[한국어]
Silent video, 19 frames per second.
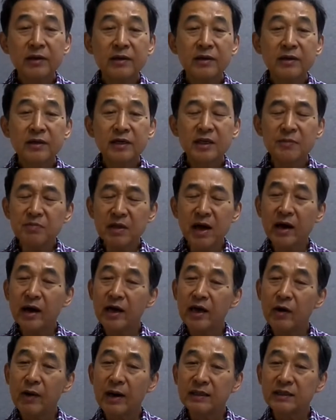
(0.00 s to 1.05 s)
그
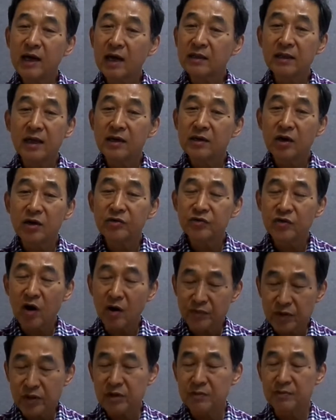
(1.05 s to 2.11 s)
임나가야와 상대를 할 수가
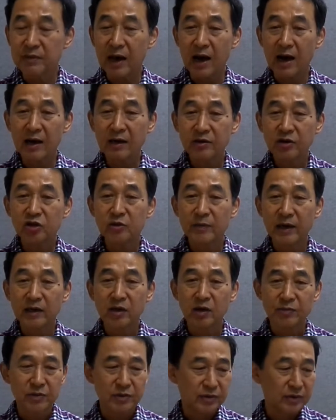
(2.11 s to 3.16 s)
없었습니다. 그럴 수밖에
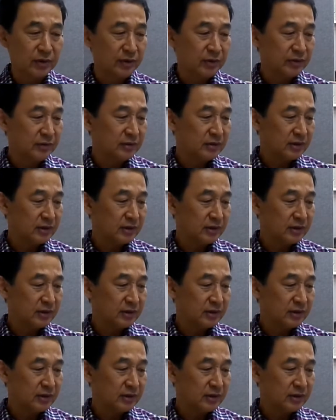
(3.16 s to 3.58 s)
없었어요.